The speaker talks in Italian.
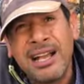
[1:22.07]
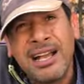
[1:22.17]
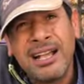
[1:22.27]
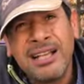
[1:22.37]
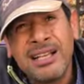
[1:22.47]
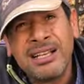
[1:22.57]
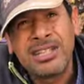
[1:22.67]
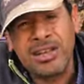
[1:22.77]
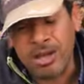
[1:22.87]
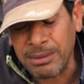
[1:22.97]
Okay.
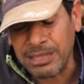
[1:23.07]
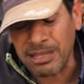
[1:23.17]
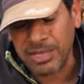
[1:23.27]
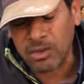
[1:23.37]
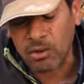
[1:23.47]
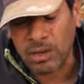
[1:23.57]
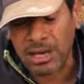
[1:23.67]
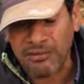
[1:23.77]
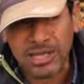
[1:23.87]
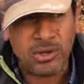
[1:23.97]
Se no metti vetro
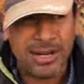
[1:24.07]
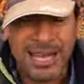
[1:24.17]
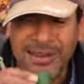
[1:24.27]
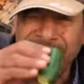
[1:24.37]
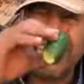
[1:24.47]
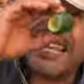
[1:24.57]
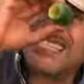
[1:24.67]
qua, vetro là, vede